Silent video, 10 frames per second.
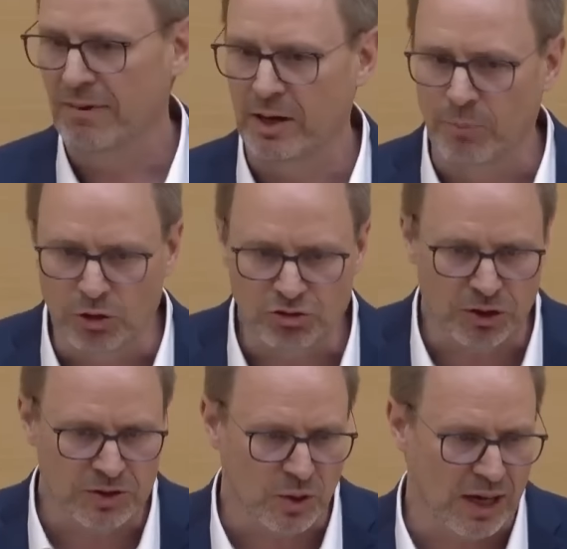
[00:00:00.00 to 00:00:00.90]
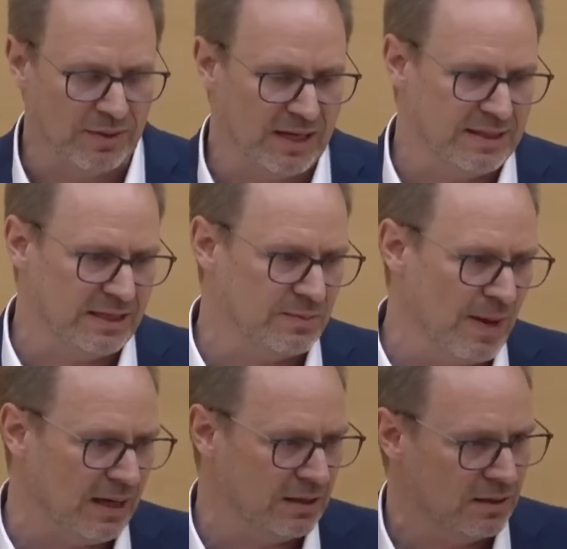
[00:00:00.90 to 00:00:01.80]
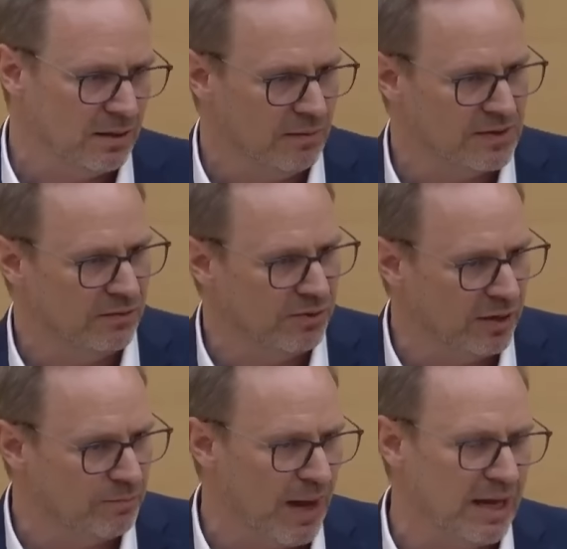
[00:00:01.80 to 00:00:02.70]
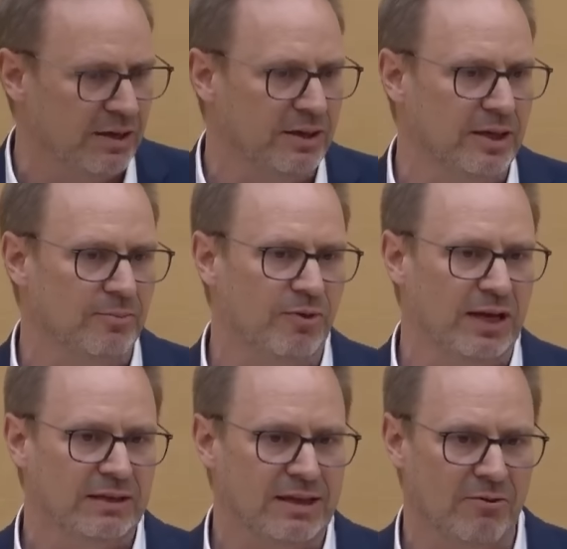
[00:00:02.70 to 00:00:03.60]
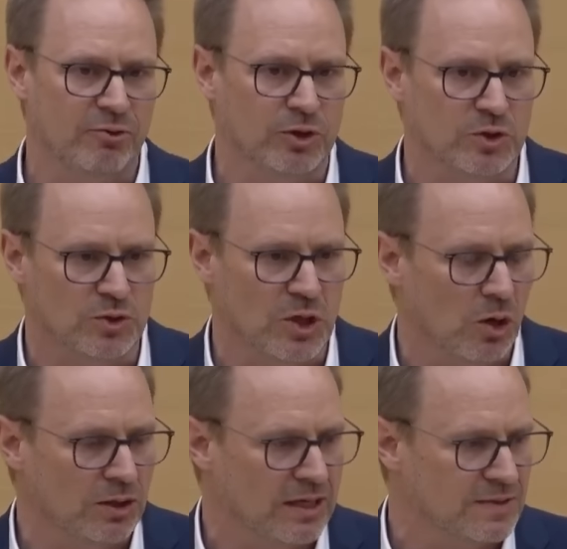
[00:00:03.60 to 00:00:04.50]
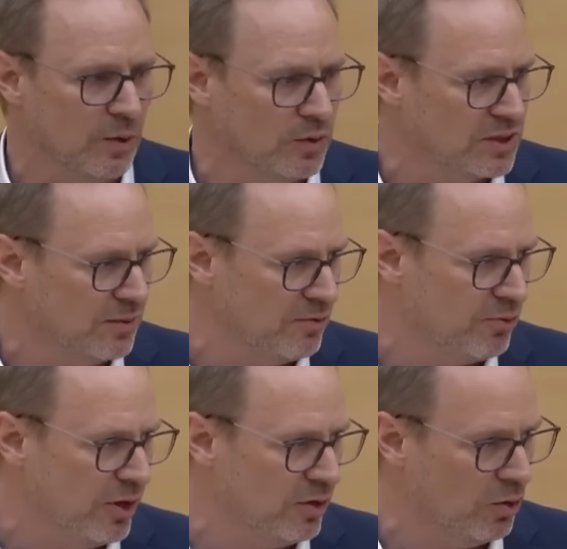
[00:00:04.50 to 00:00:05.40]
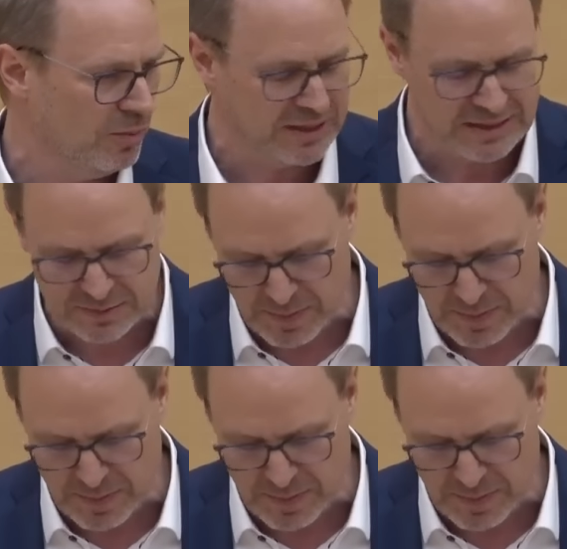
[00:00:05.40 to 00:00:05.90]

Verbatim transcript: Wenn der Bund schon so ein Gesetz macht, sind wir in Bayern in der Pflicht, dafür zu sorgen, dass wir unsere Bevölkerung mit diesen